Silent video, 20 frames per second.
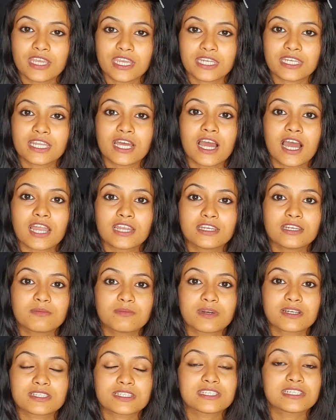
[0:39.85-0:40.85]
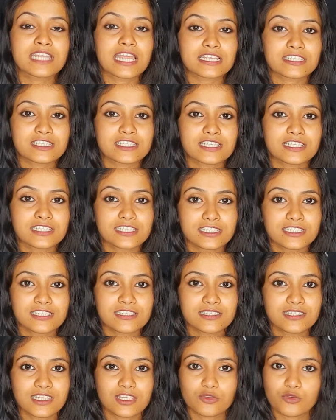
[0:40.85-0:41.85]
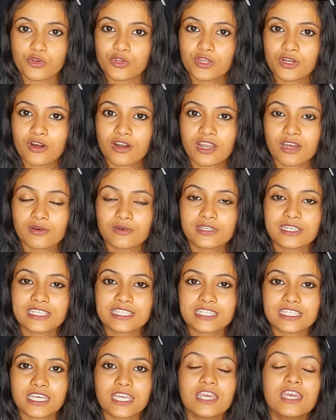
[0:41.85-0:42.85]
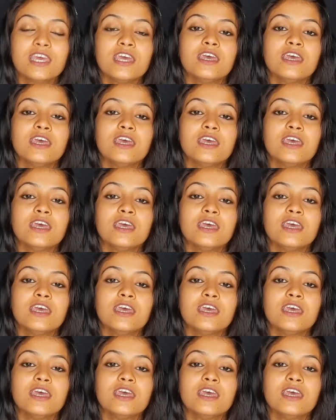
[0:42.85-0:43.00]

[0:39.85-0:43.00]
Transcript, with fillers: এটা হান্ড্রেড পারসেন্ট ন্যাচারাল জিনিস দিয়ে তৈরি করা হয়েছে